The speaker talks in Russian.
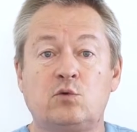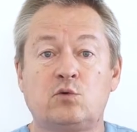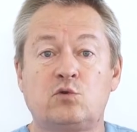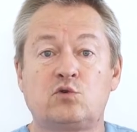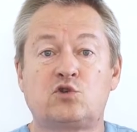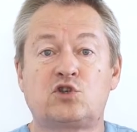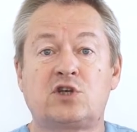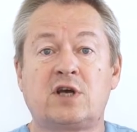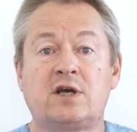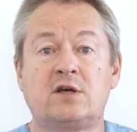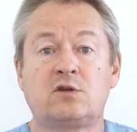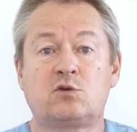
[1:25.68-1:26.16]

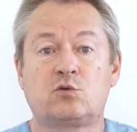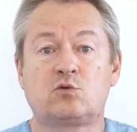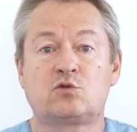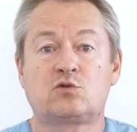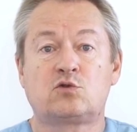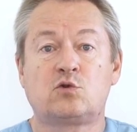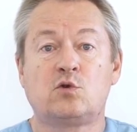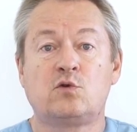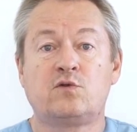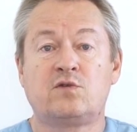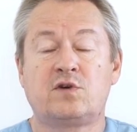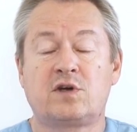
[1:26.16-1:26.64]
улучшает
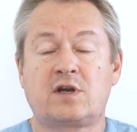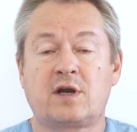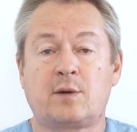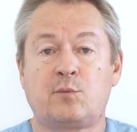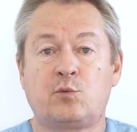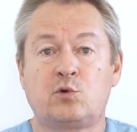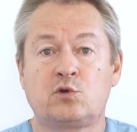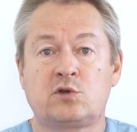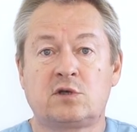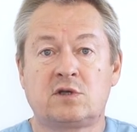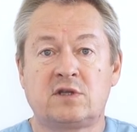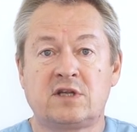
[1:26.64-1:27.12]
условия
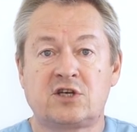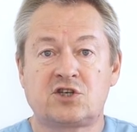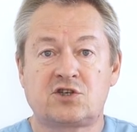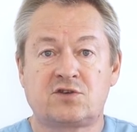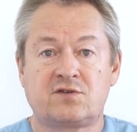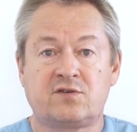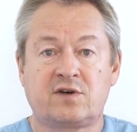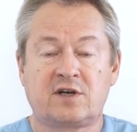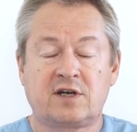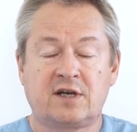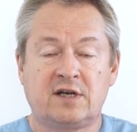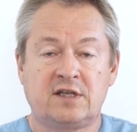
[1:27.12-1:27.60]
работы
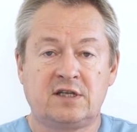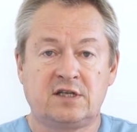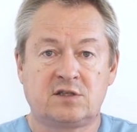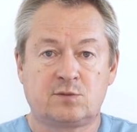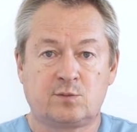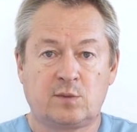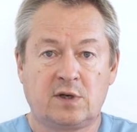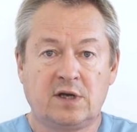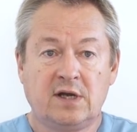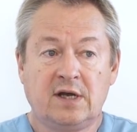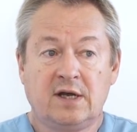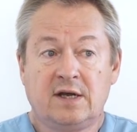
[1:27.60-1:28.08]
нашего
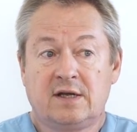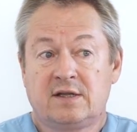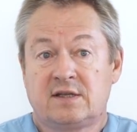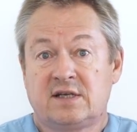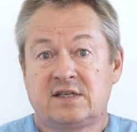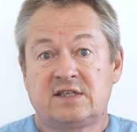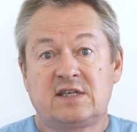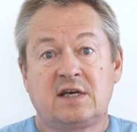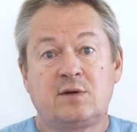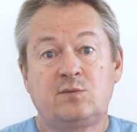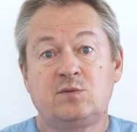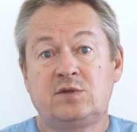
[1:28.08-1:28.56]
организма.
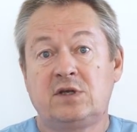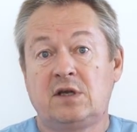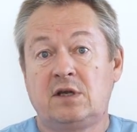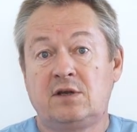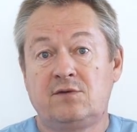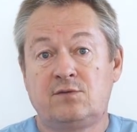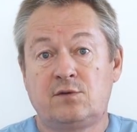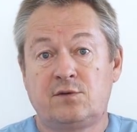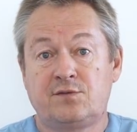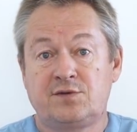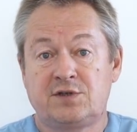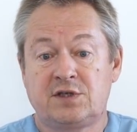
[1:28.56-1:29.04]
На самом
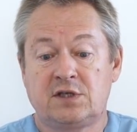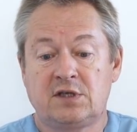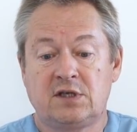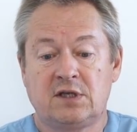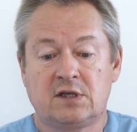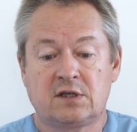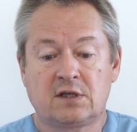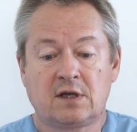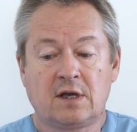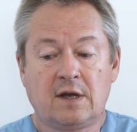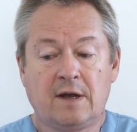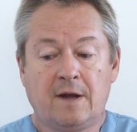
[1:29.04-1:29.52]
деле вовсе
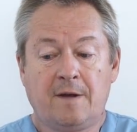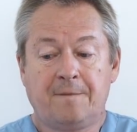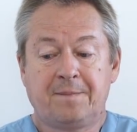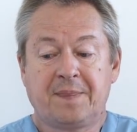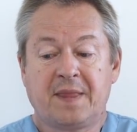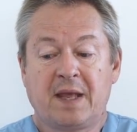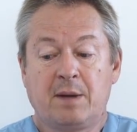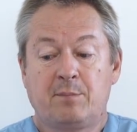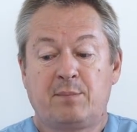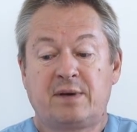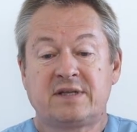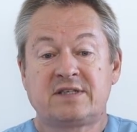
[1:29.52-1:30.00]
нет.
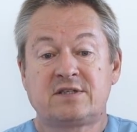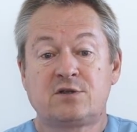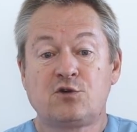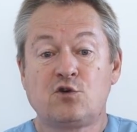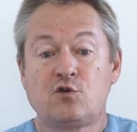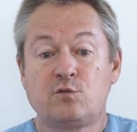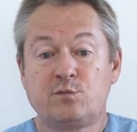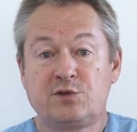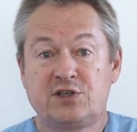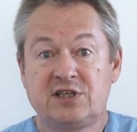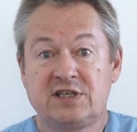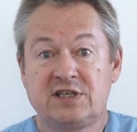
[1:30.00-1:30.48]
Под словом